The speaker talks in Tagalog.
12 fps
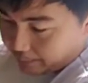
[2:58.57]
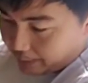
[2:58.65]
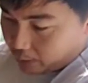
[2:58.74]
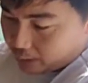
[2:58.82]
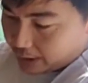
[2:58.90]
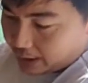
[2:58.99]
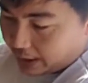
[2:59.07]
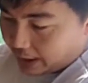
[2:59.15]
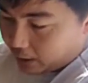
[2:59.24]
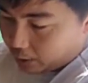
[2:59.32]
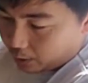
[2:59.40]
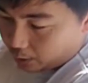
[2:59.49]
pindutin
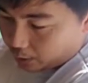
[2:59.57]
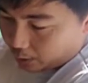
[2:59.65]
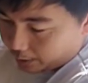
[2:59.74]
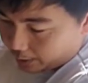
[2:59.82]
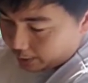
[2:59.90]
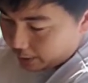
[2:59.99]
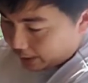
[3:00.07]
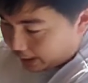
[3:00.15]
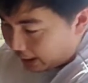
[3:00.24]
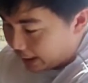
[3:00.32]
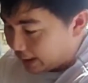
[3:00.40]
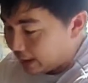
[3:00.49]
lang or uh,